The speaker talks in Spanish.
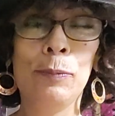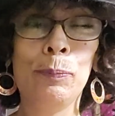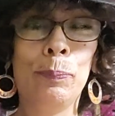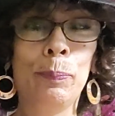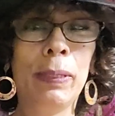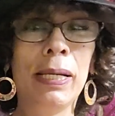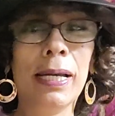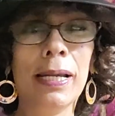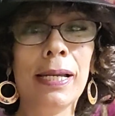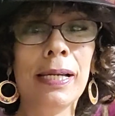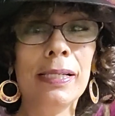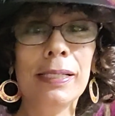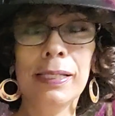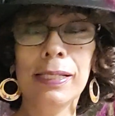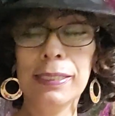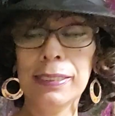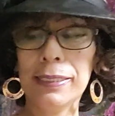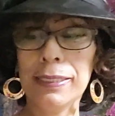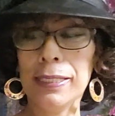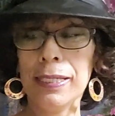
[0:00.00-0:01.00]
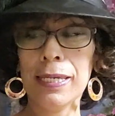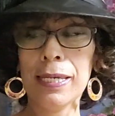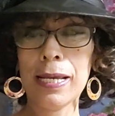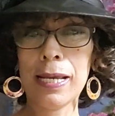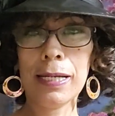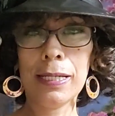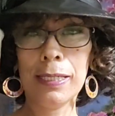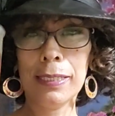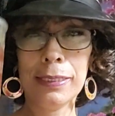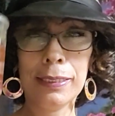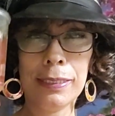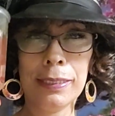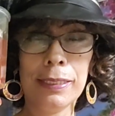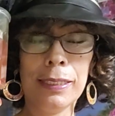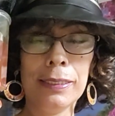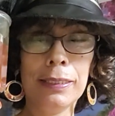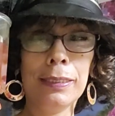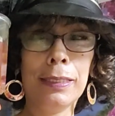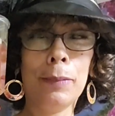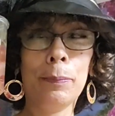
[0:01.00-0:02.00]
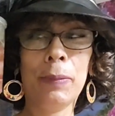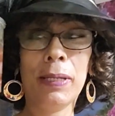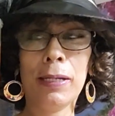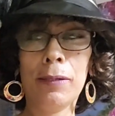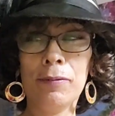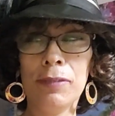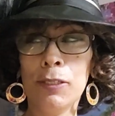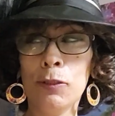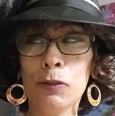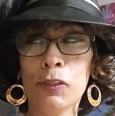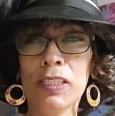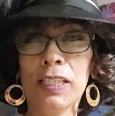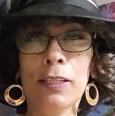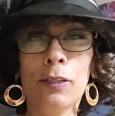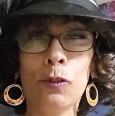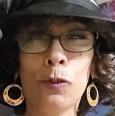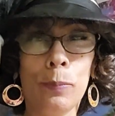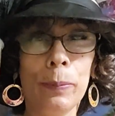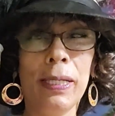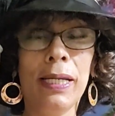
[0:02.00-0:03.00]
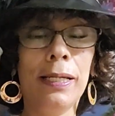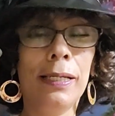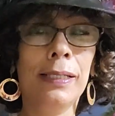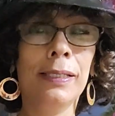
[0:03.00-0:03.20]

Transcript: para enseñarles esta maravillosa toma